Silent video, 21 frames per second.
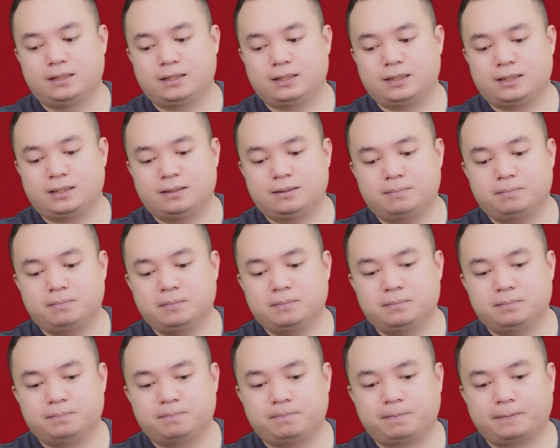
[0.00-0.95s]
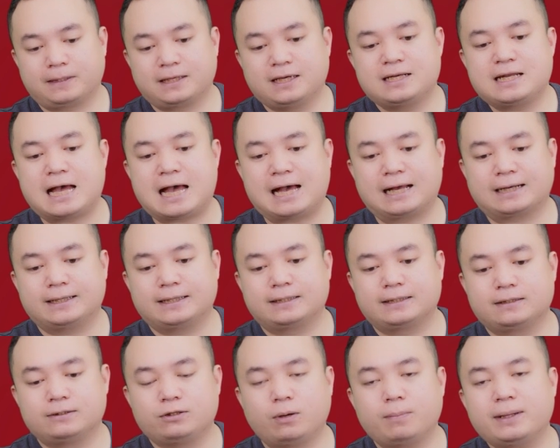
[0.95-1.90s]
Uh, ngân hàng
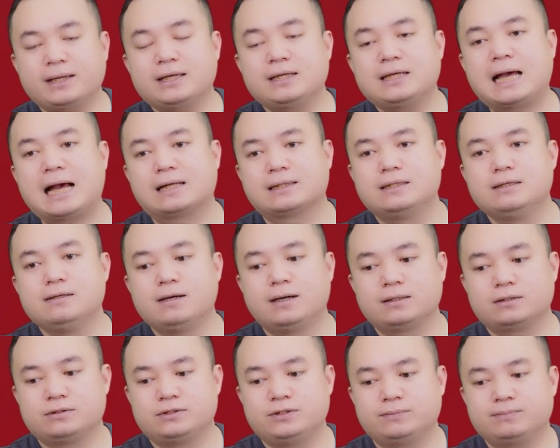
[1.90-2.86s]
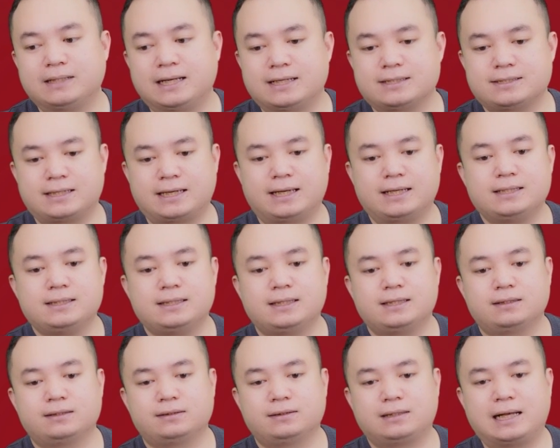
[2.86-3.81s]
nhóm ngành ngân hàng thường chúng ta sẽ
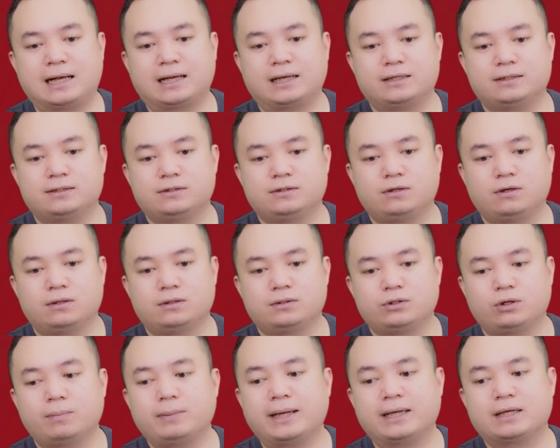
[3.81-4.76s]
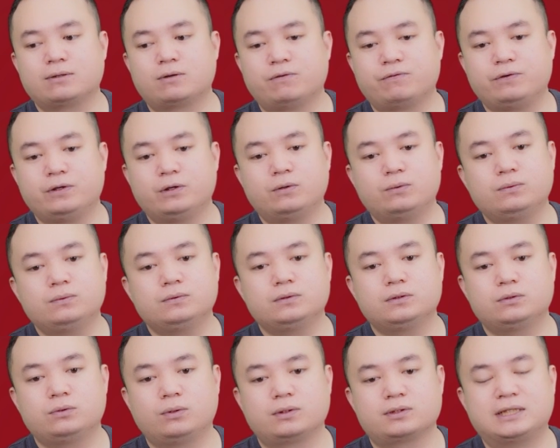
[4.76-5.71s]
là cái nhóm ngành cổ phiếu
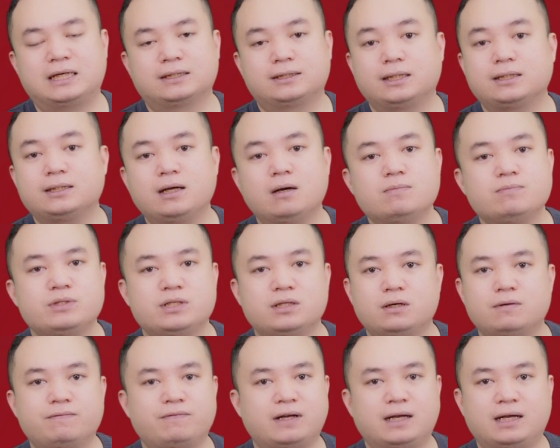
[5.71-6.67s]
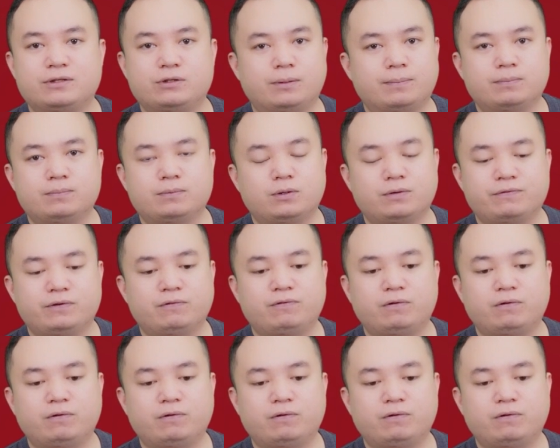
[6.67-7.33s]
thuộc dạng tấn công chứ không phải là nhóm cổ phiếu